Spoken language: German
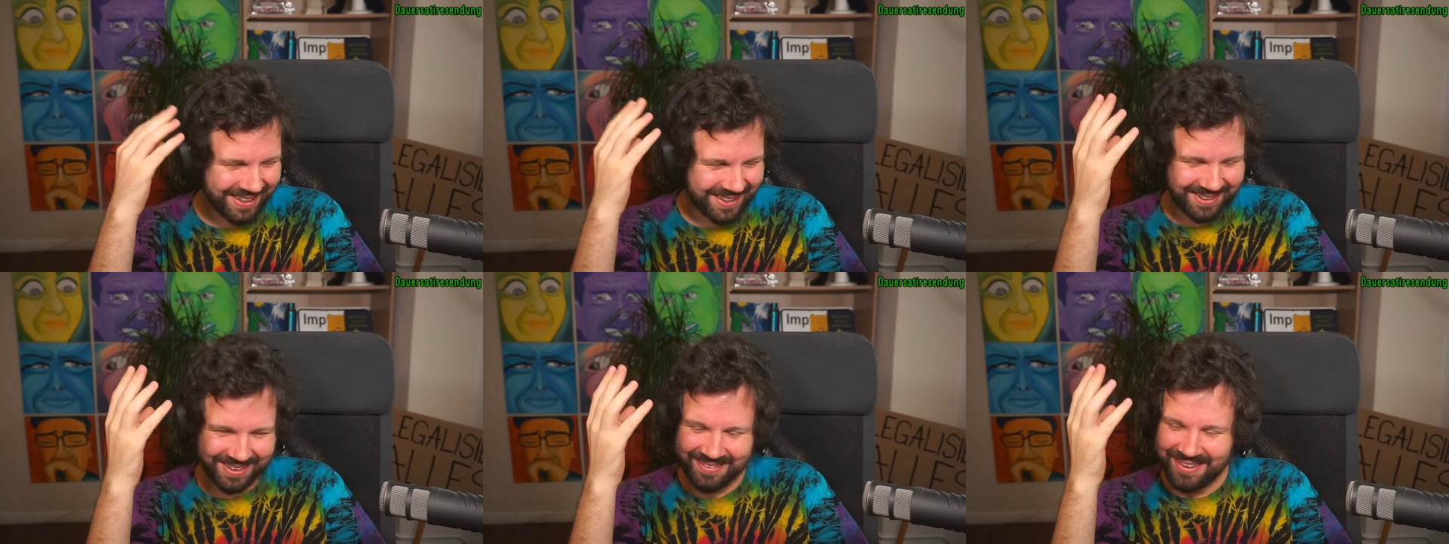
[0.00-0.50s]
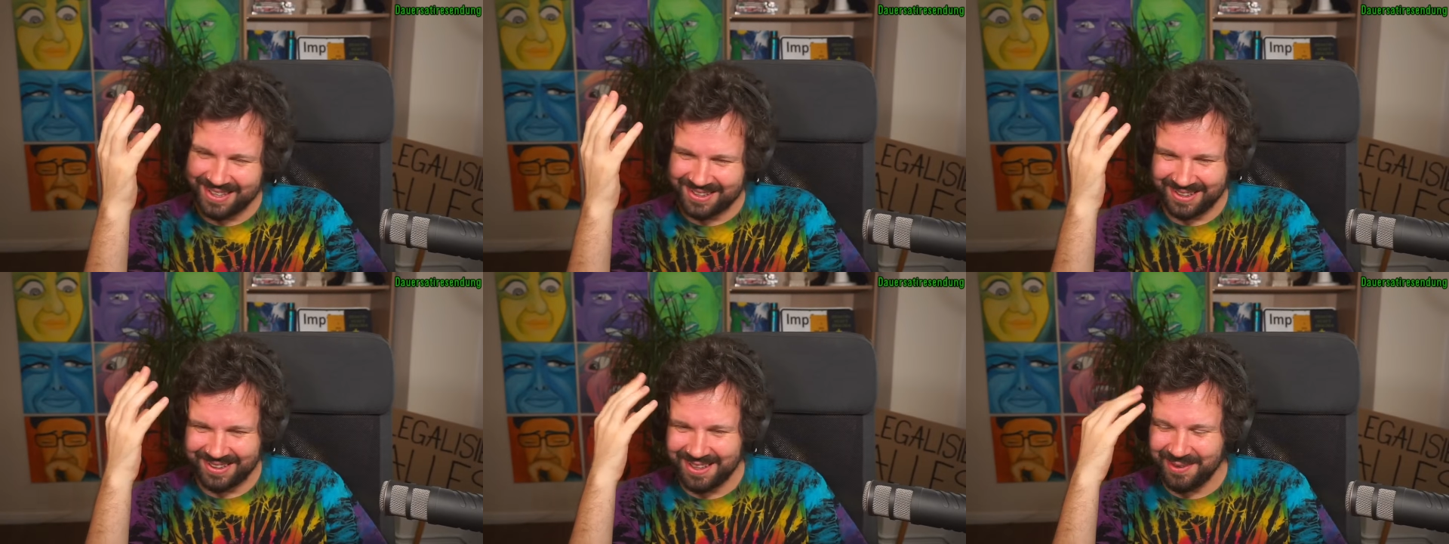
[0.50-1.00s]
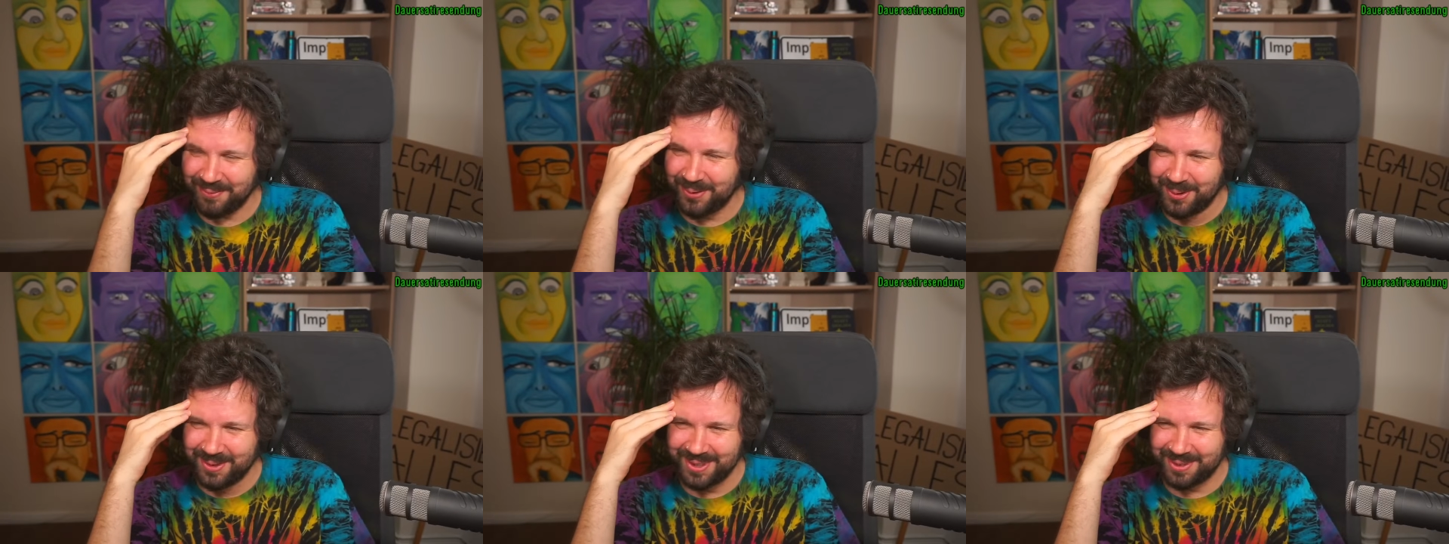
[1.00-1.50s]
irgendwelche
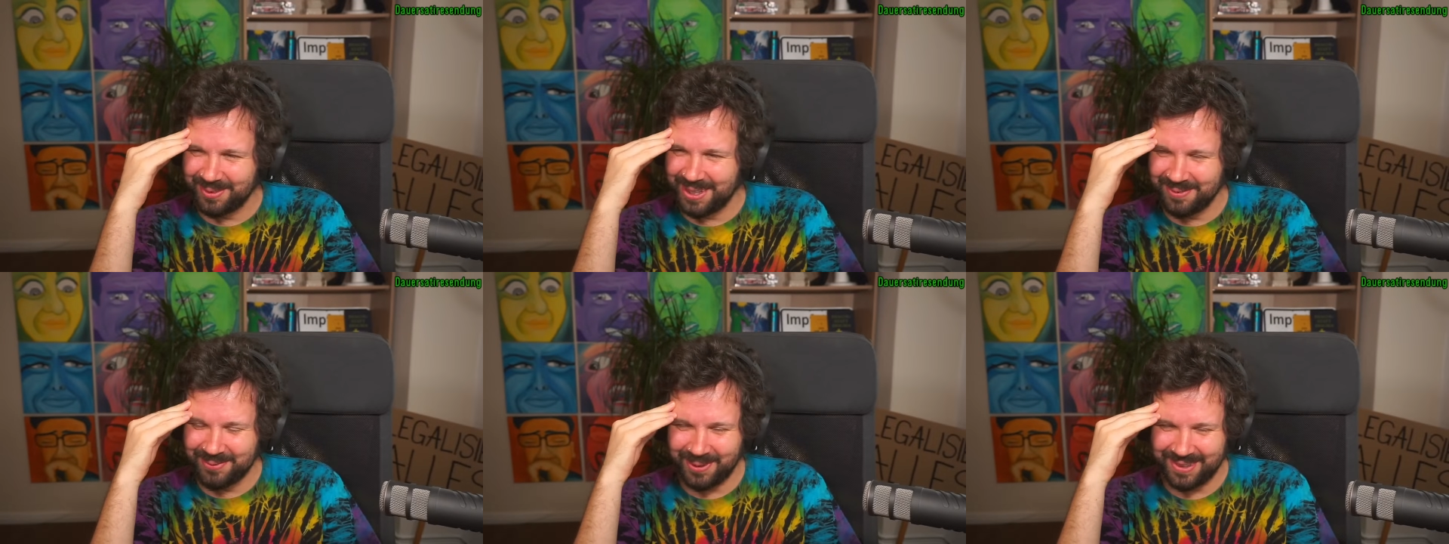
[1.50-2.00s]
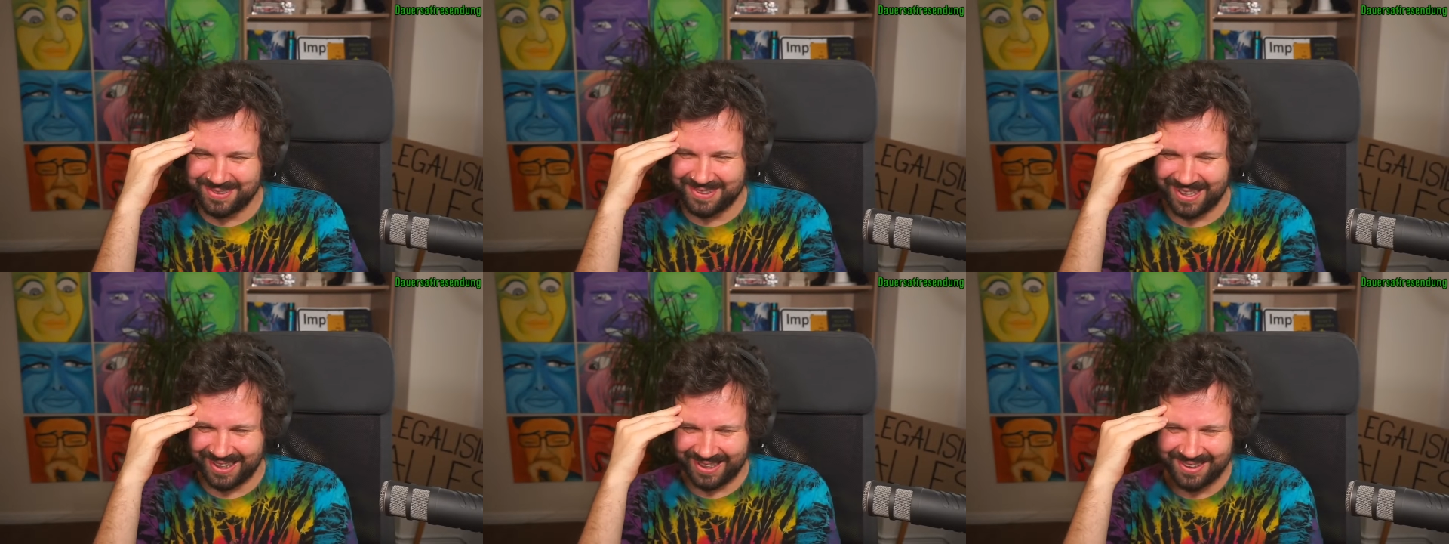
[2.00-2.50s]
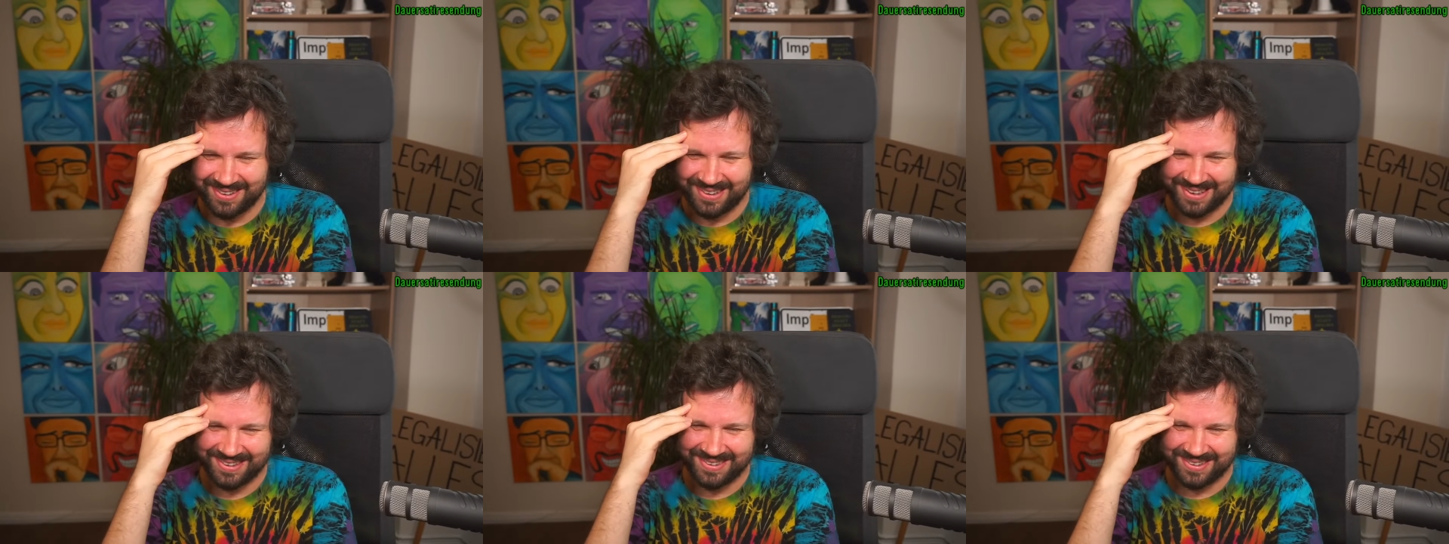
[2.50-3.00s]
tiefkühl Green Sachen
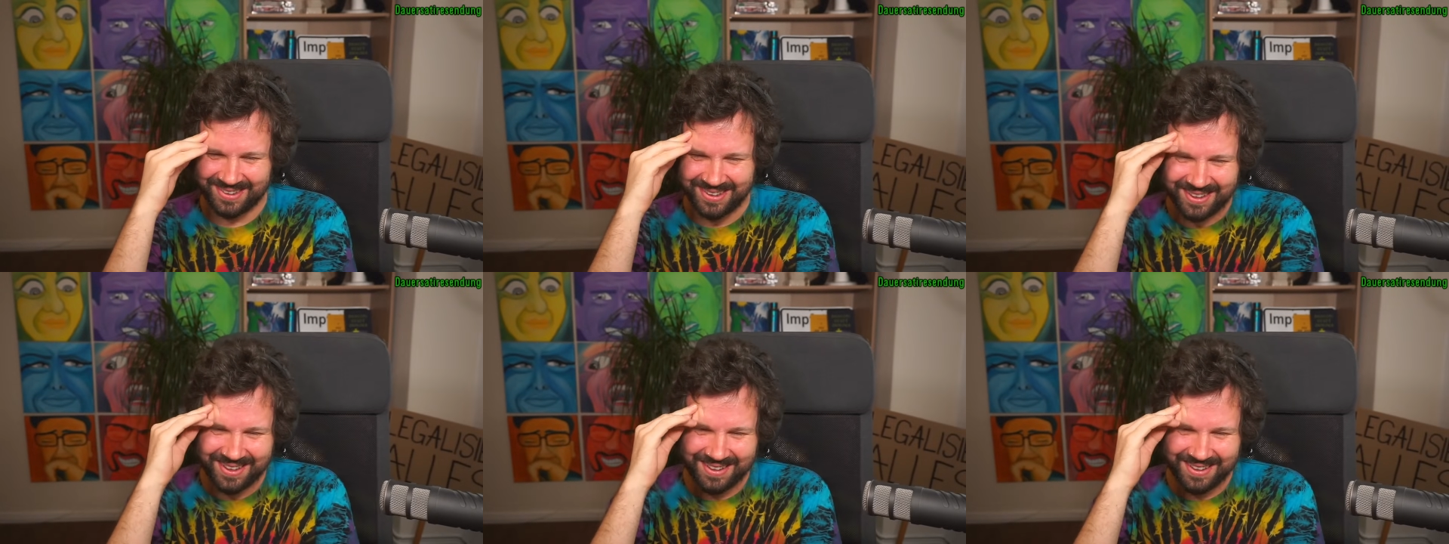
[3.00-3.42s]
oder so.